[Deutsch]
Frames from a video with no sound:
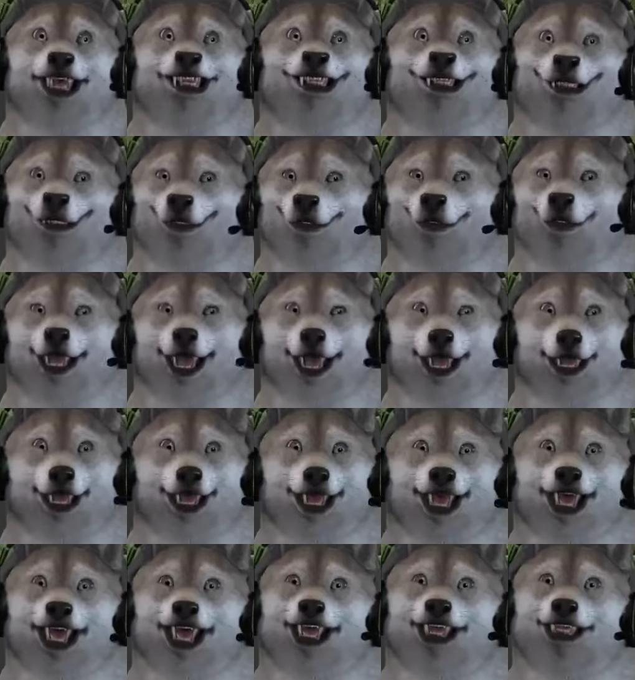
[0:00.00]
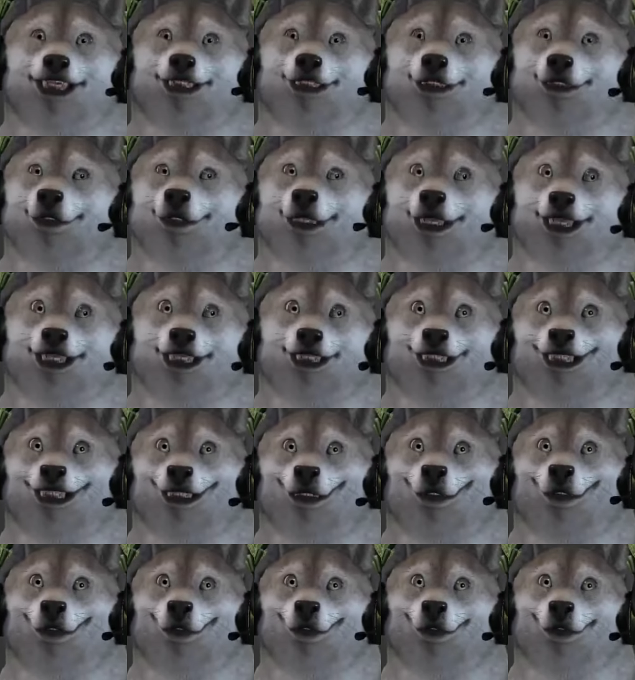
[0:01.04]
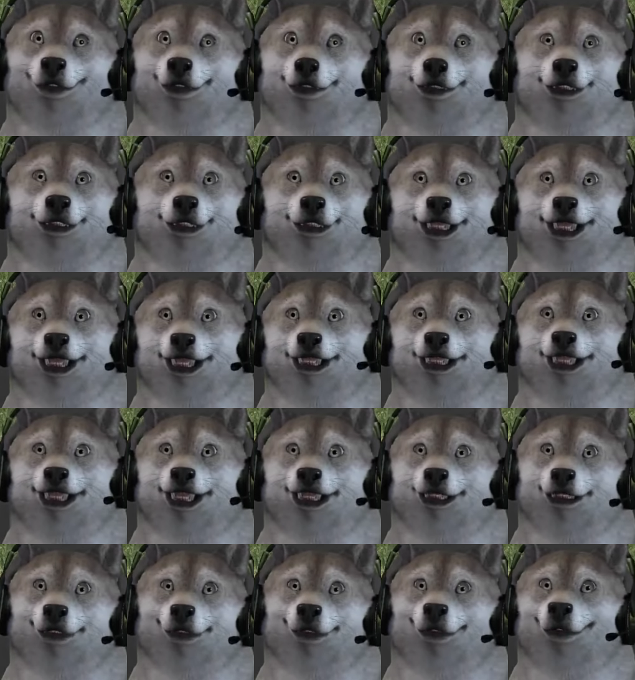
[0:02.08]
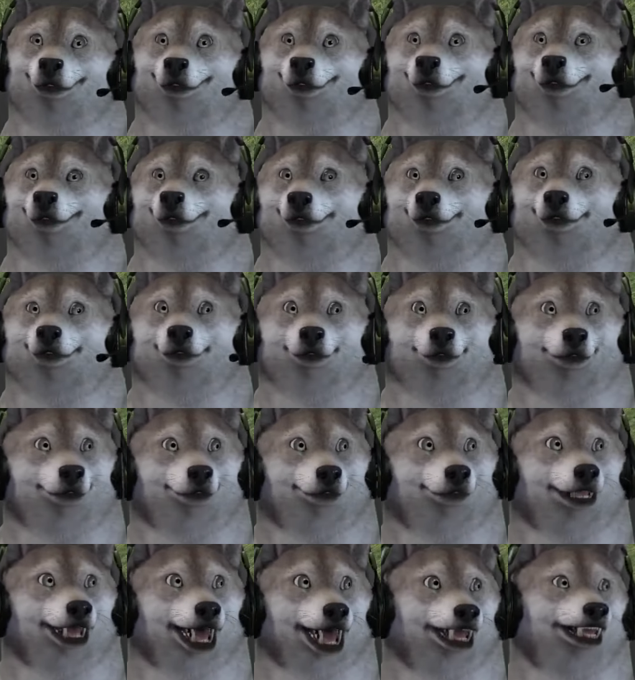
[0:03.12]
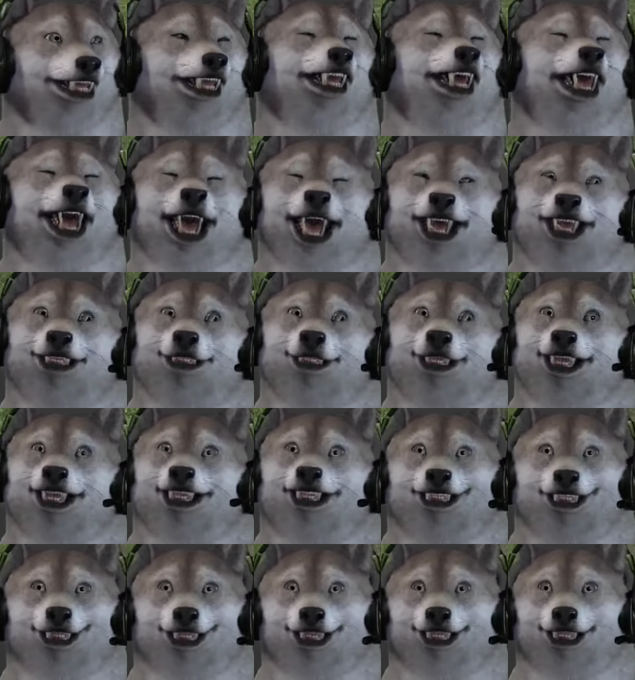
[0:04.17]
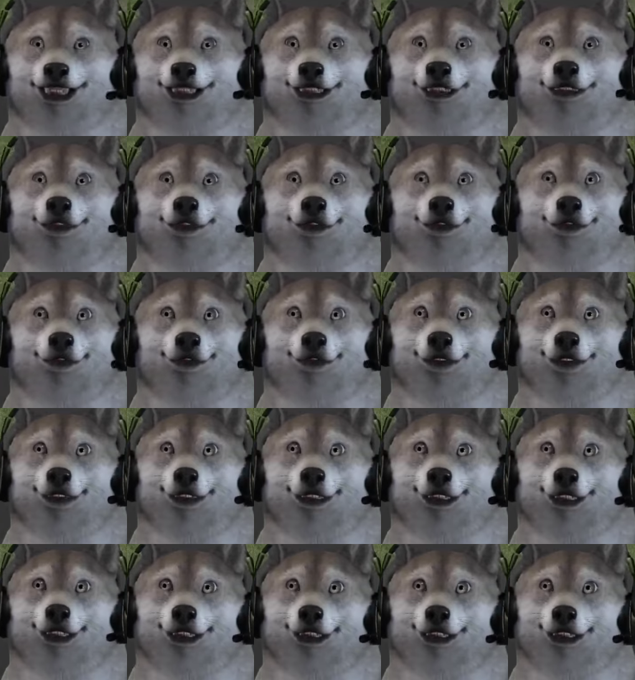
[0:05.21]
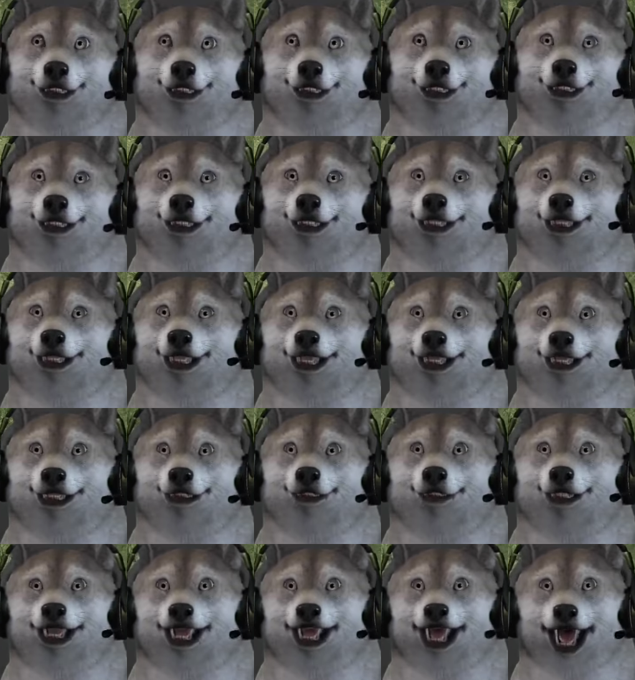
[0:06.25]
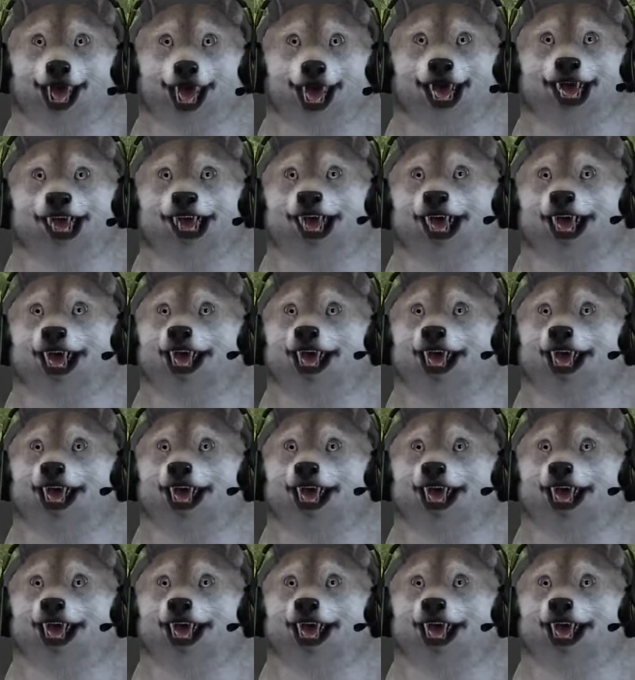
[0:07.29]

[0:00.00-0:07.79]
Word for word: Keine Ahnung, wo die hin sind. Auf jeden Fall, ähm, werden wir jetzt ähm, ja, die wieder hinstellen.